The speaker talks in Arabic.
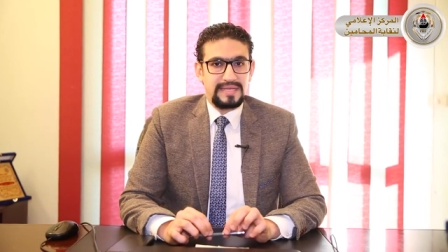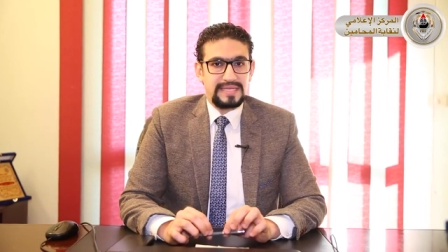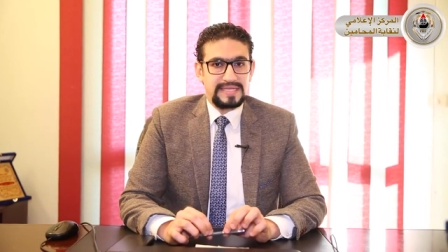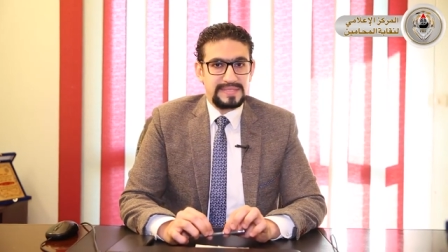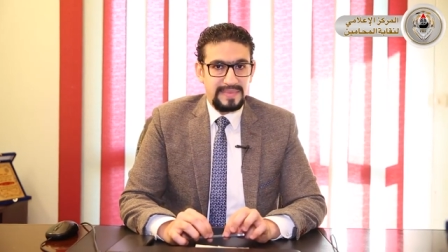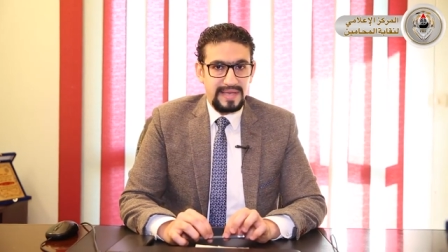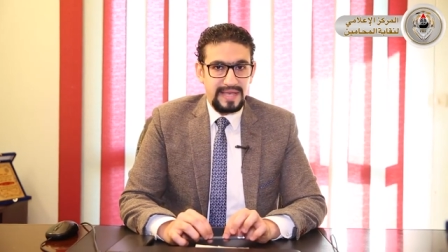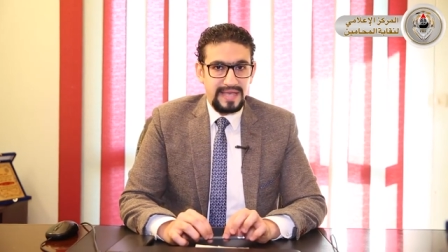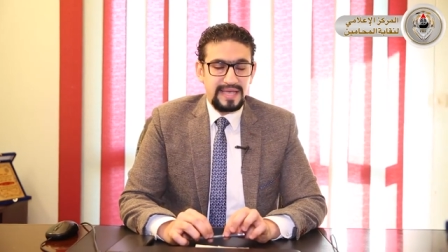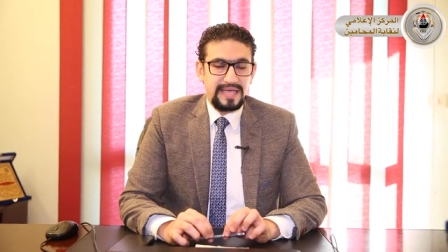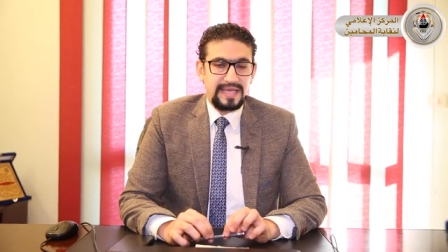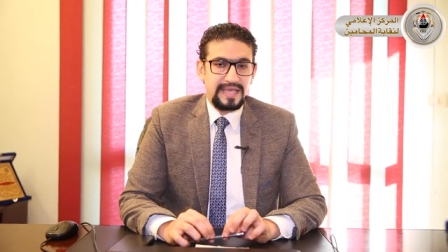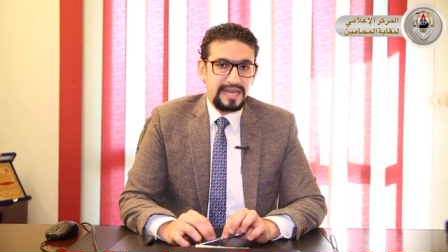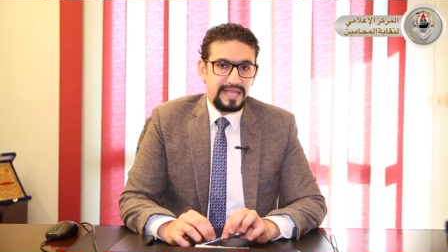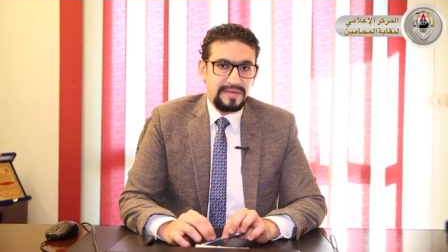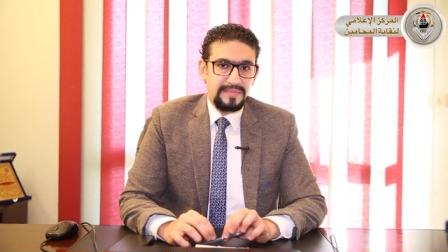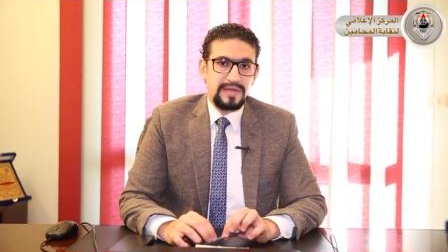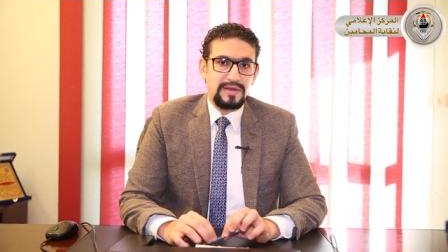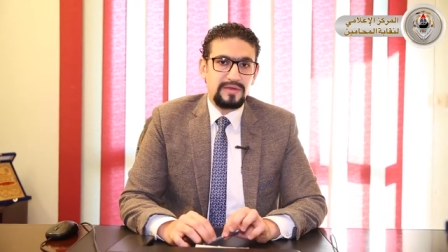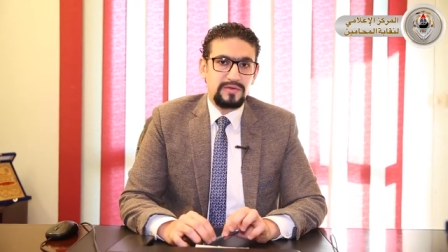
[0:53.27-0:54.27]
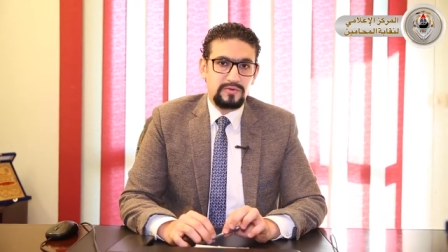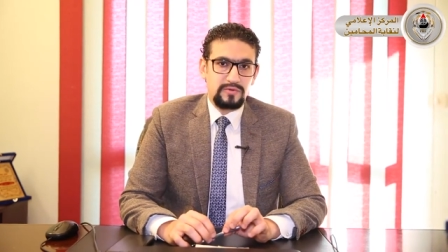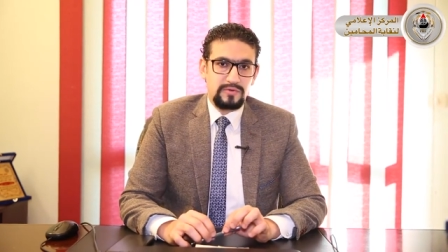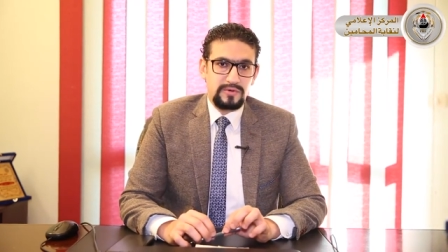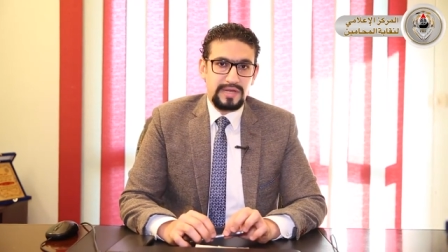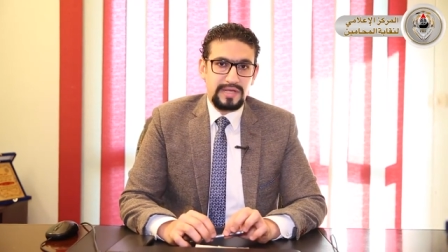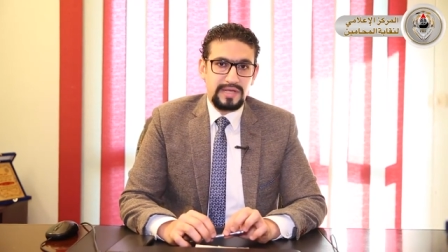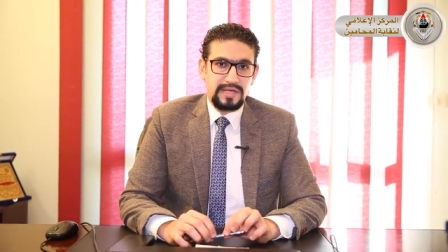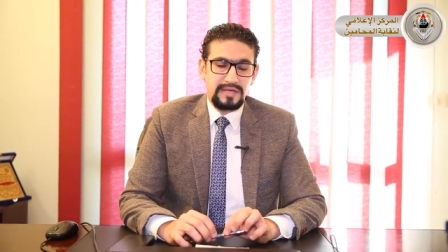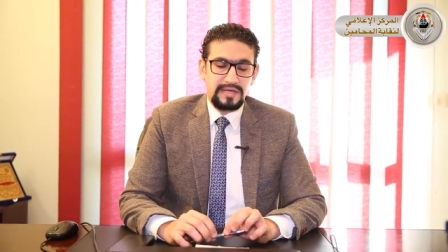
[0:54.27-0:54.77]
اسمها جريمة
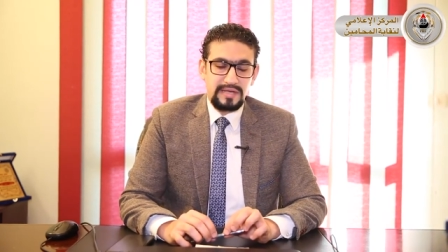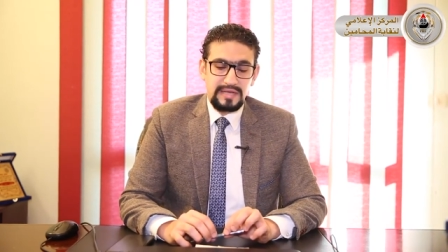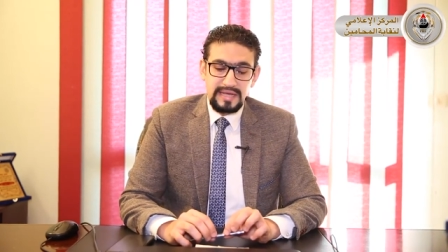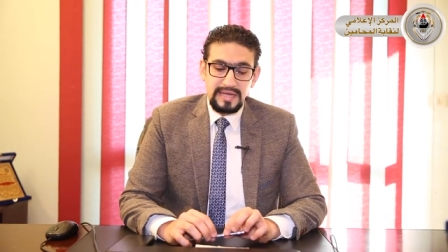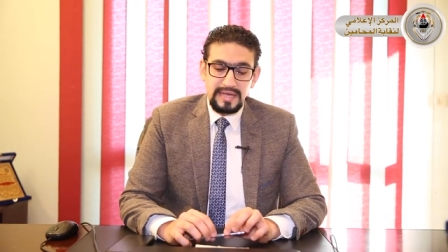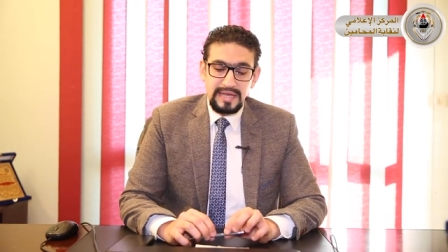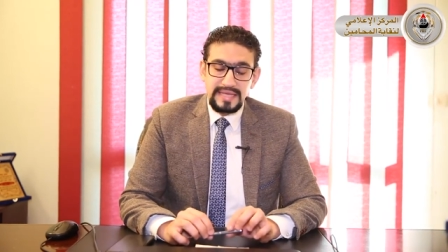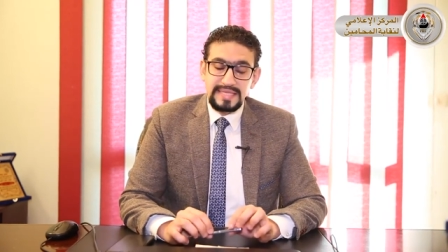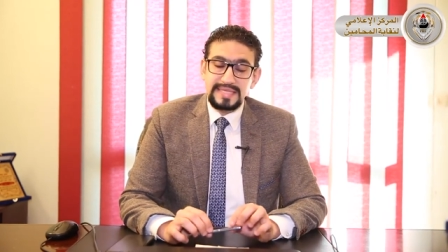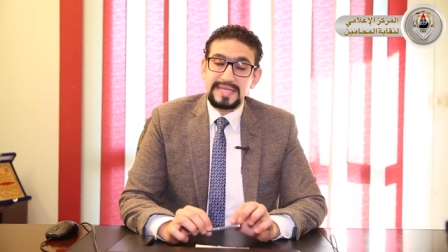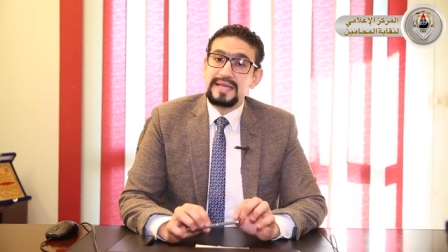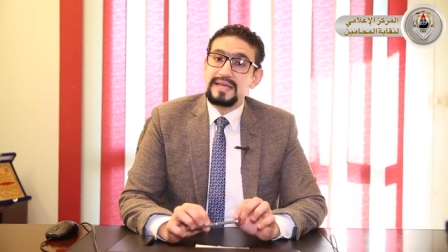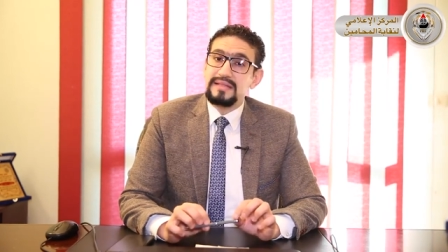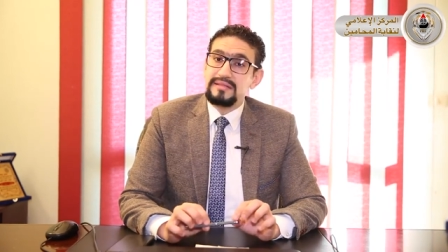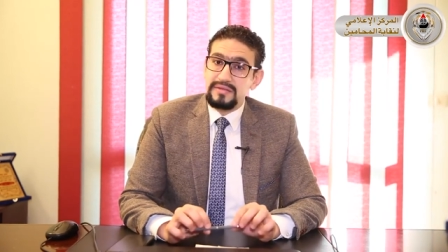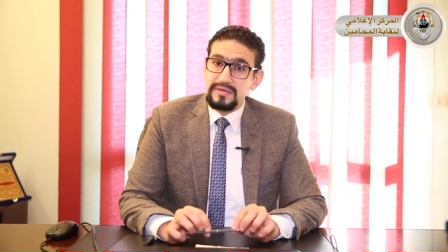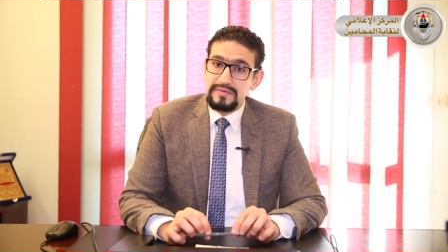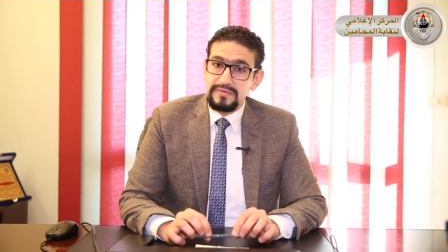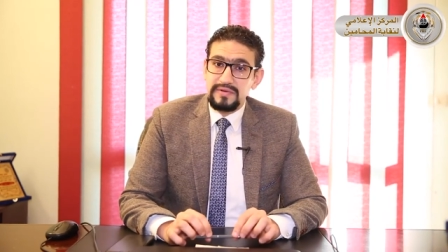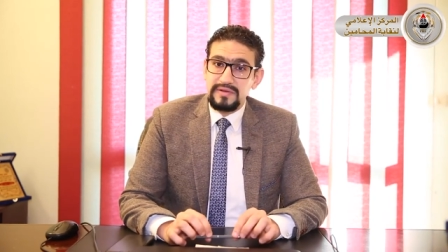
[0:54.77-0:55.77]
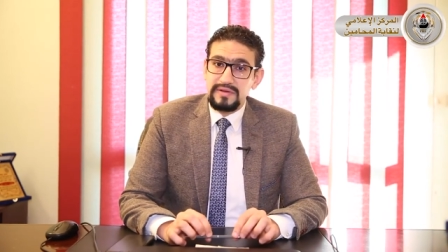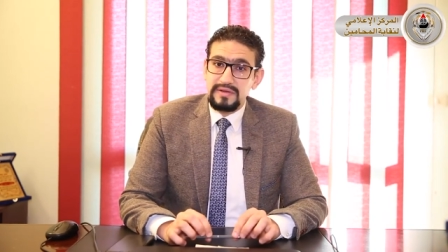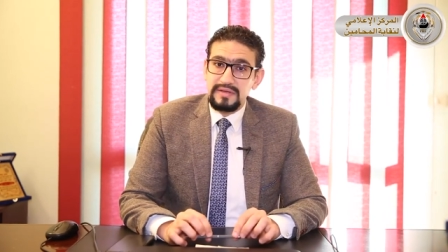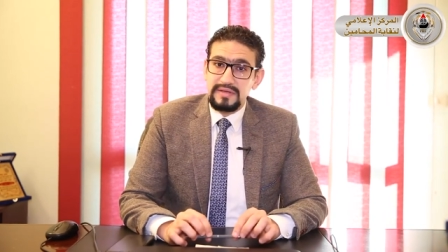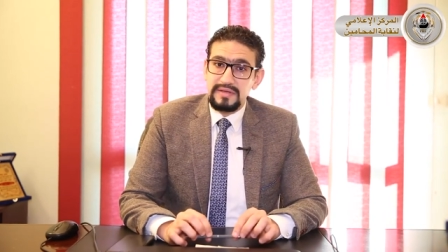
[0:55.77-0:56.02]
إلكترونية إذا كان طفل